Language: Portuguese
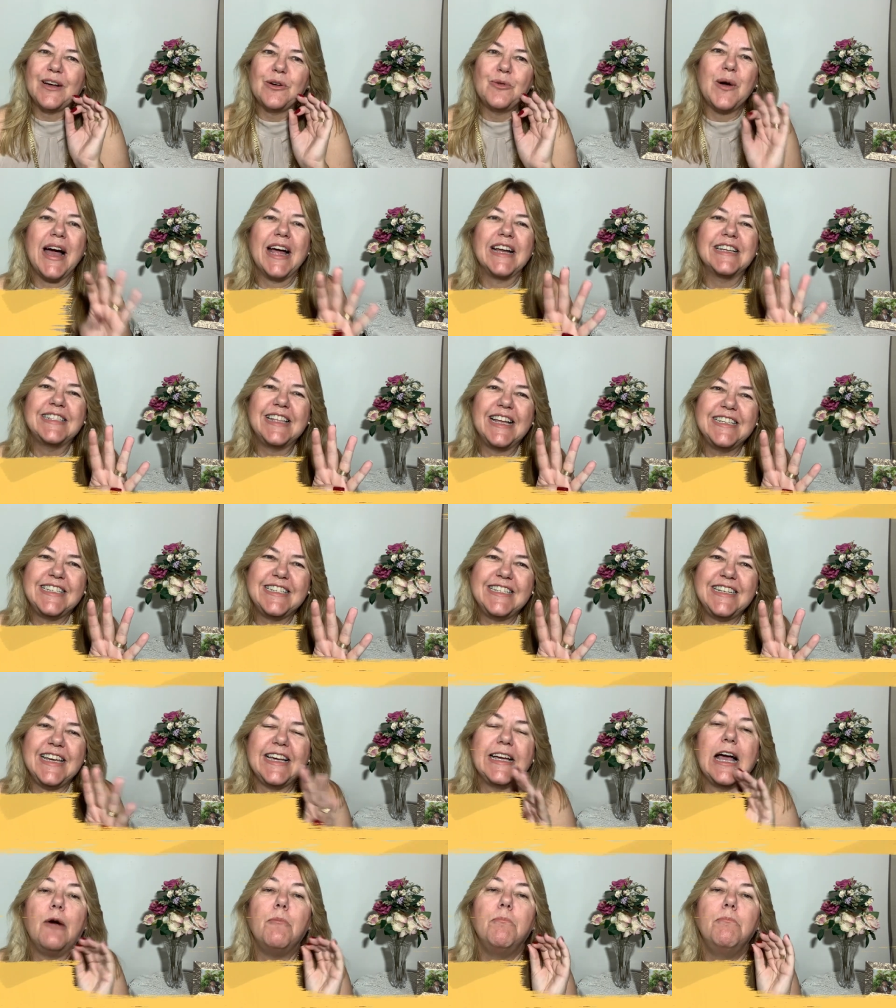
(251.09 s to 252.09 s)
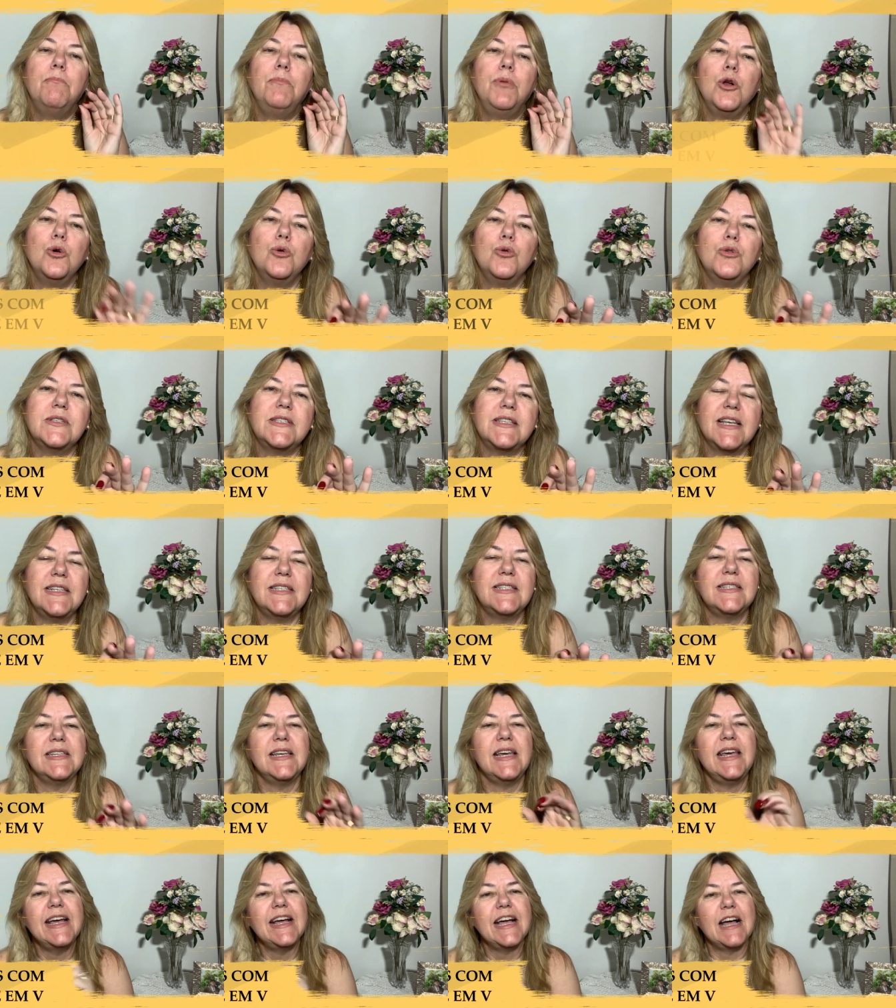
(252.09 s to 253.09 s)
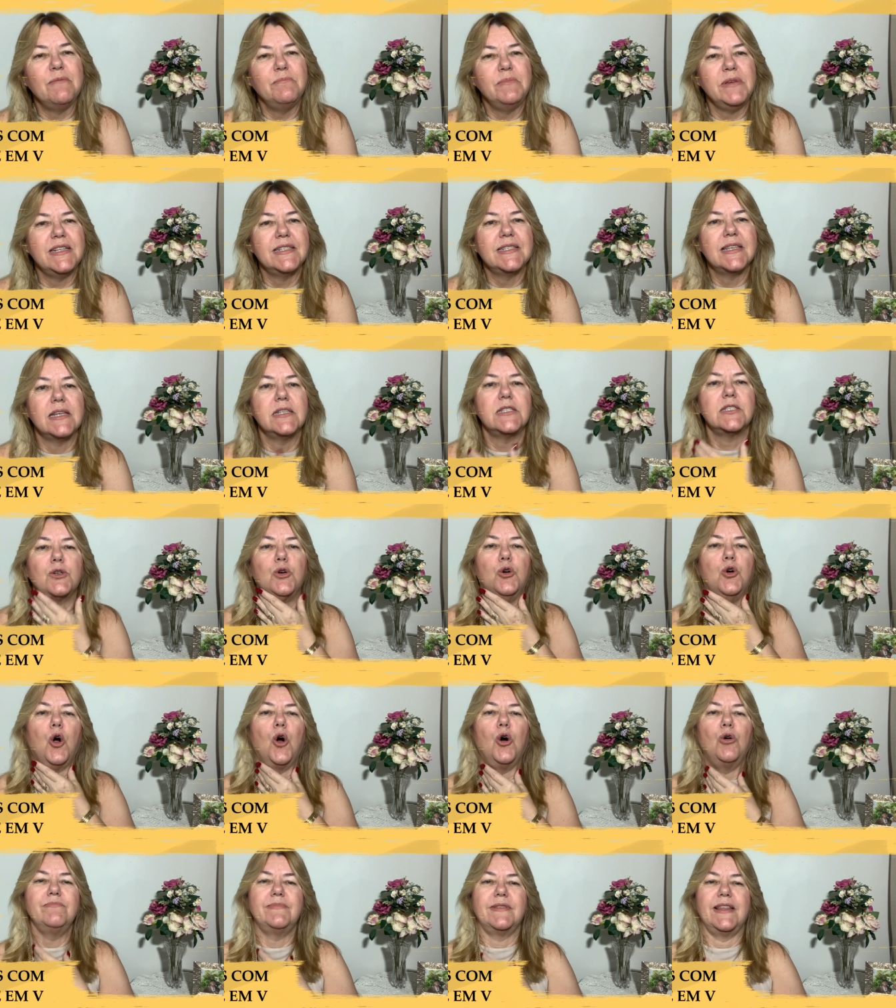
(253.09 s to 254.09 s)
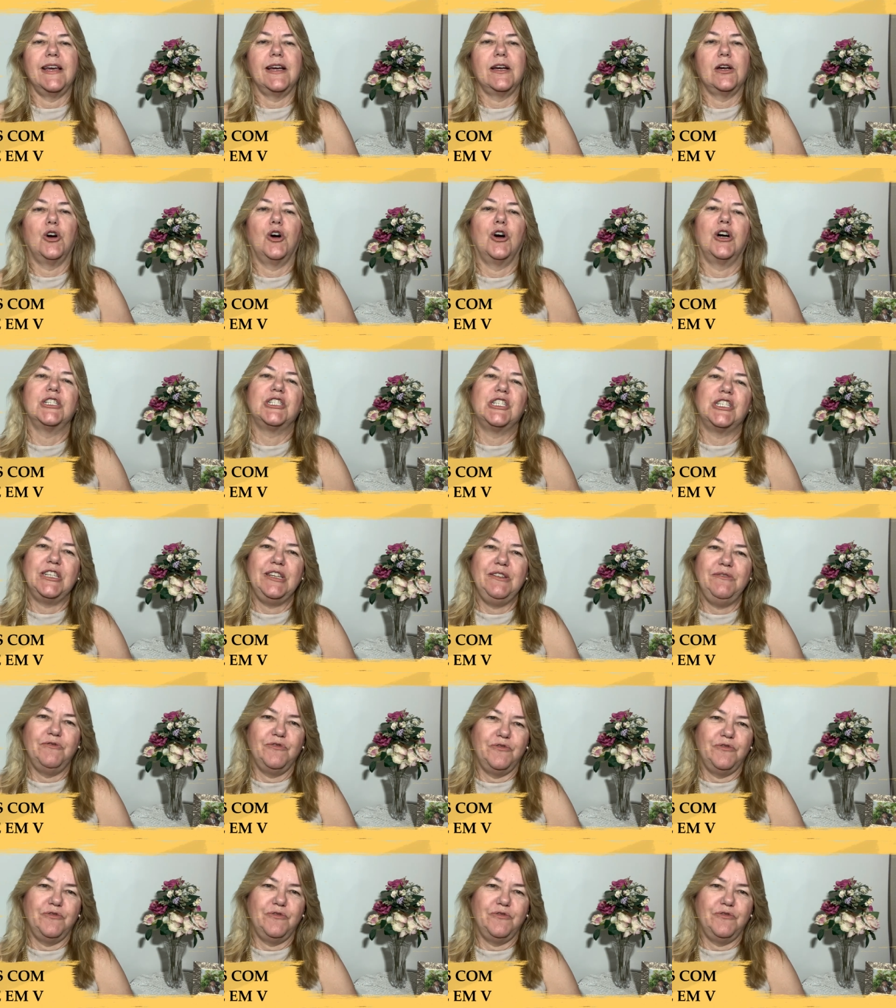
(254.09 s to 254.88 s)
Quarta dica, blusas e camisas com decote em